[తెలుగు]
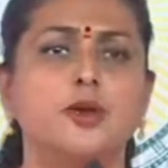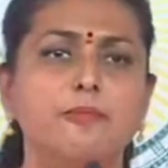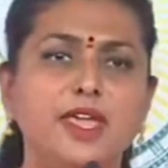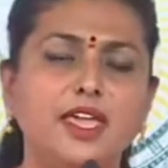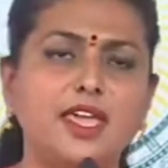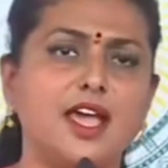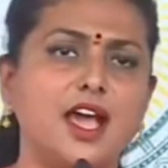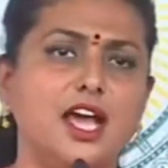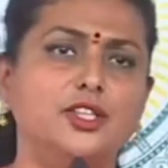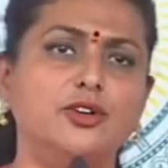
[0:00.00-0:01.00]
సో
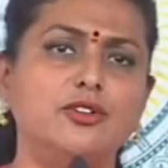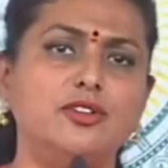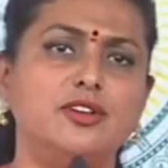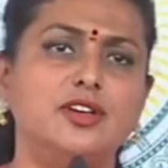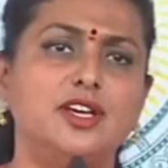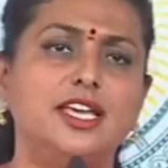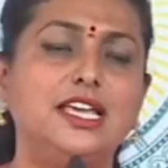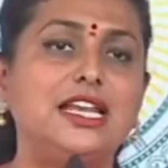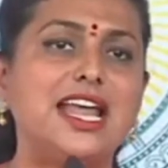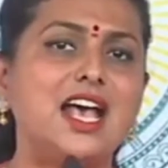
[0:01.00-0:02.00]
మీకే కాదు
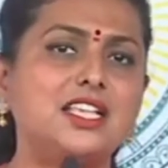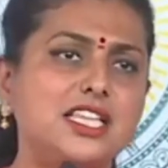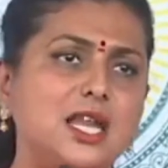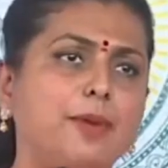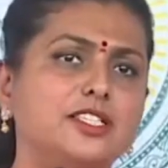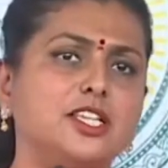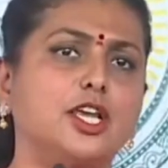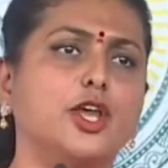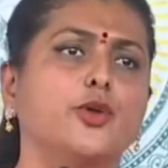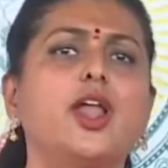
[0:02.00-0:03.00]
ఈ రాష్ట్ర
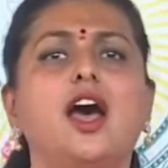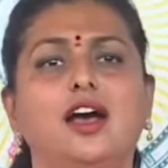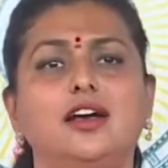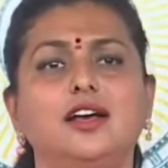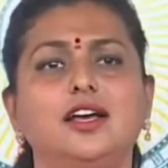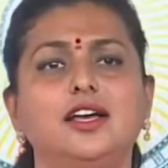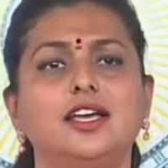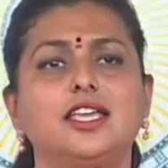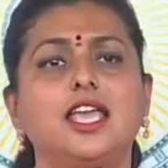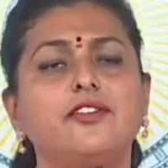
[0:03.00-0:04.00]
ప్రజలకి కూడా
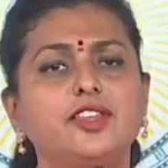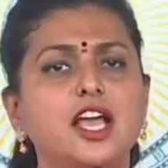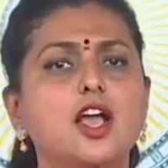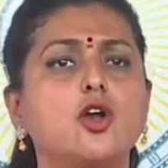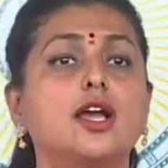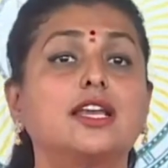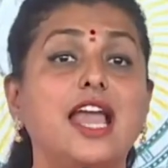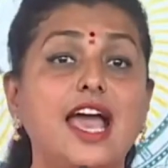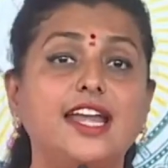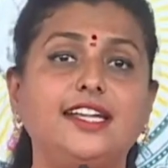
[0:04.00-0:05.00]
ఏ విధంగా ఒక
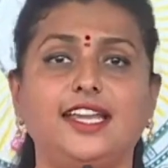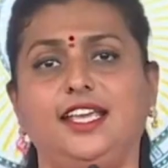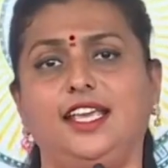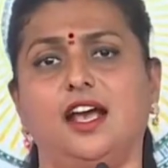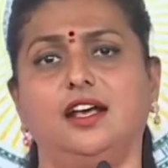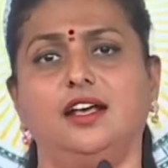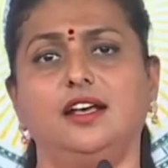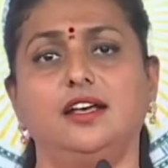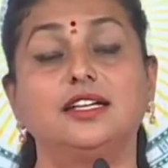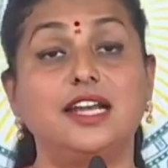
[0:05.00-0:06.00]
క్లారిటీగా
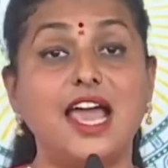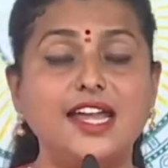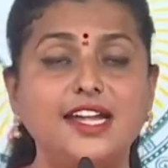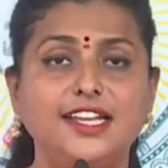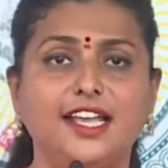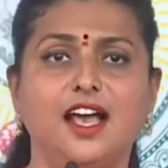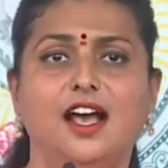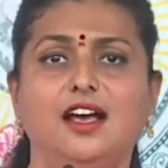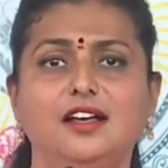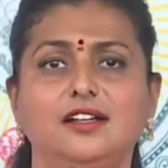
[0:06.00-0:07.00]

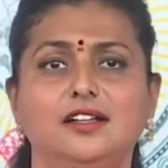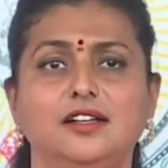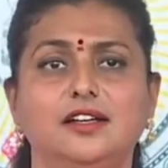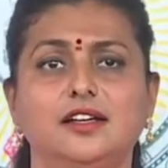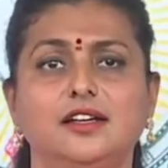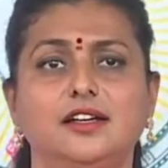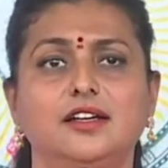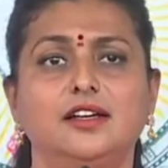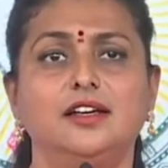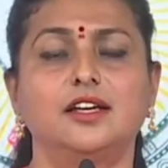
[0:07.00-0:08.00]
క్లారిటీగా
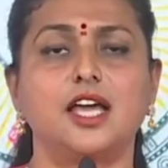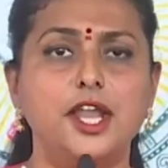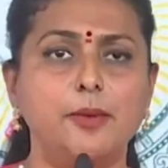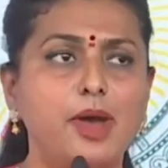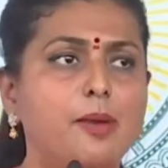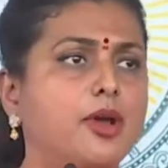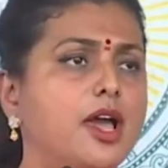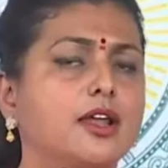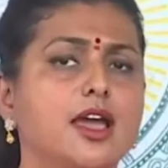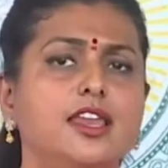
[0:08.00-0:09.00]
కన్నబాబు
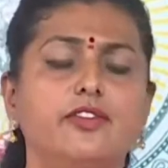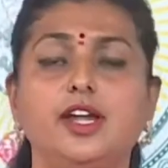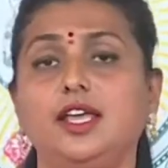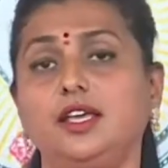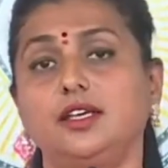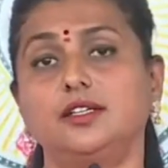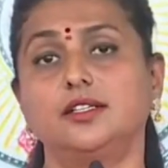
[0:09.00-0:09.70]
గారు కానివ్వండి